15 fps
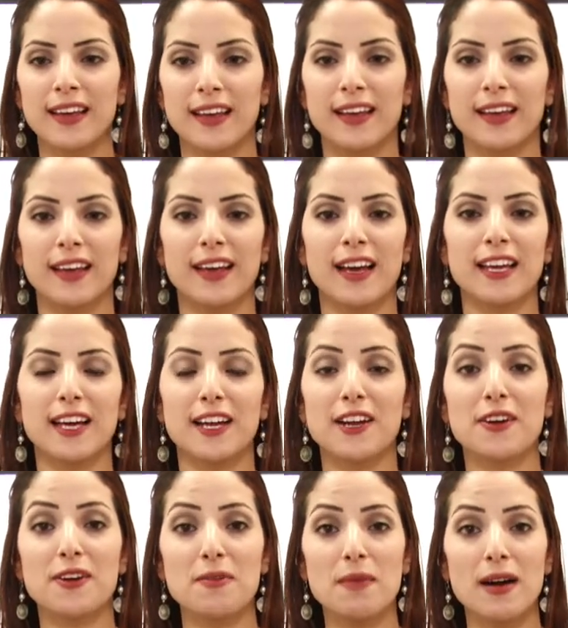آه، هيا
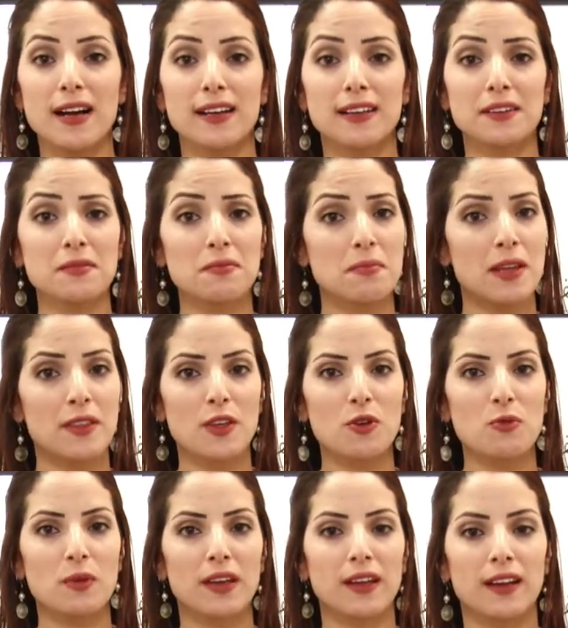نرى معا ماذا
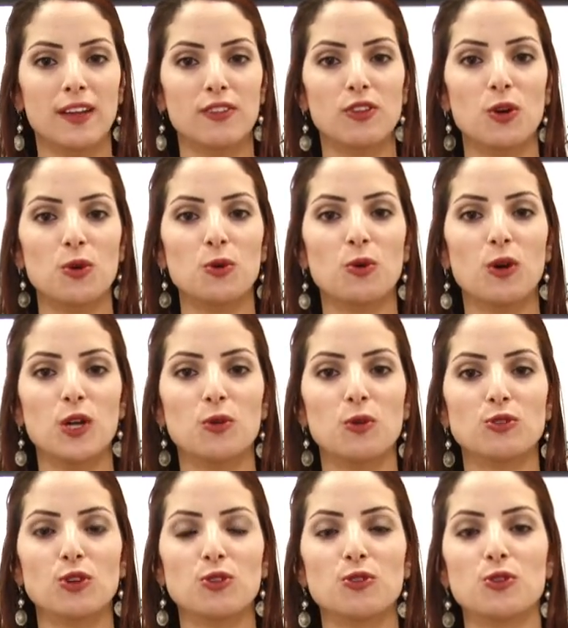يمكن أن تكونوا قد
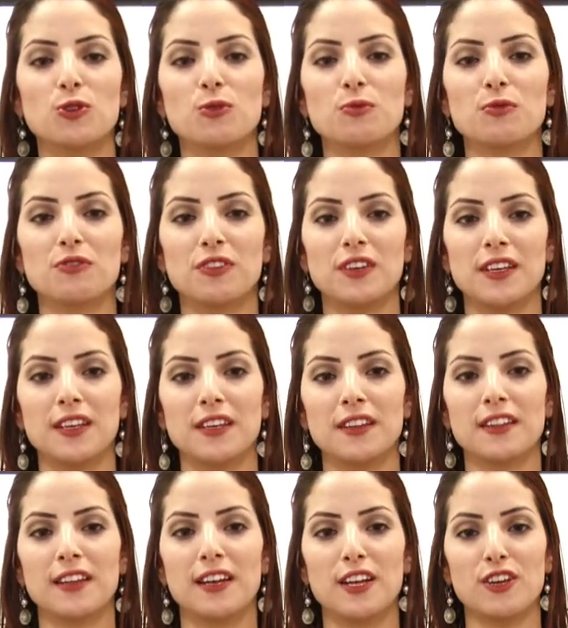وجدتم في
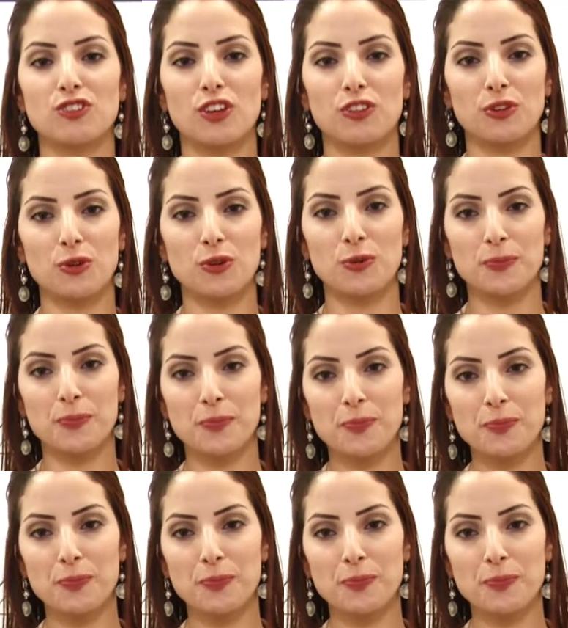ثلاجاتكم